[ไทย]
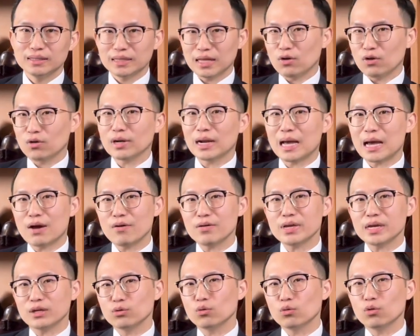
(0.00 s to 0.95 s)
แต่รองเท้า
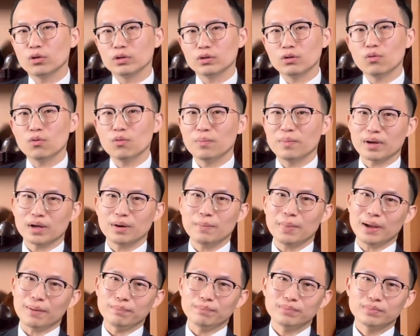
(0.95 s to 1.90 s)
อย่างเงี้ยทุกคนทุกคน
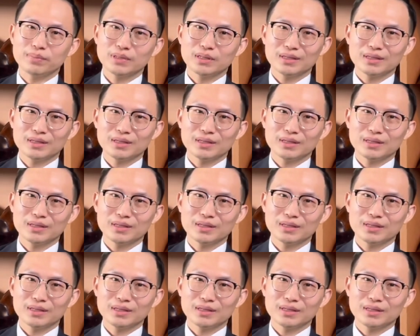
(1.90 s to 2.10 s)
ก็แบบ